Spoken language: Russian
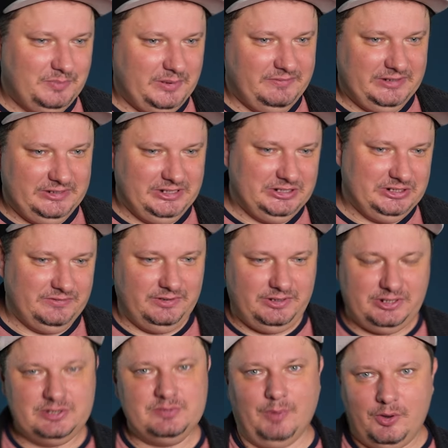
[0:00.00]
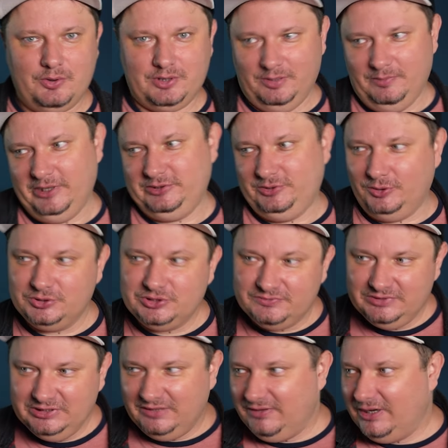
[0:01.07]
приводящего к разборкам, а кто же
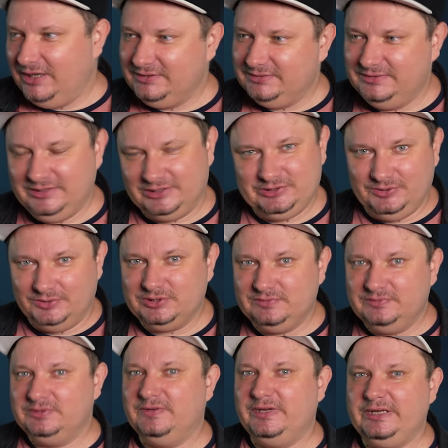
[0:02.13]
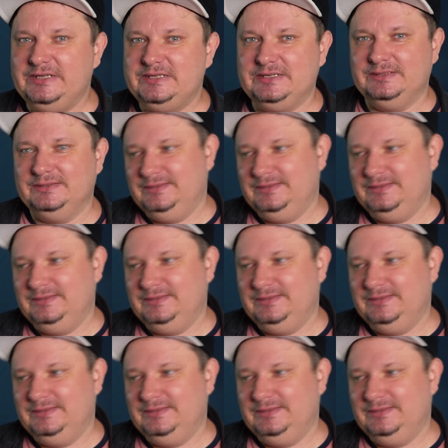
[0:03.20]
виноват, да что же вы творите.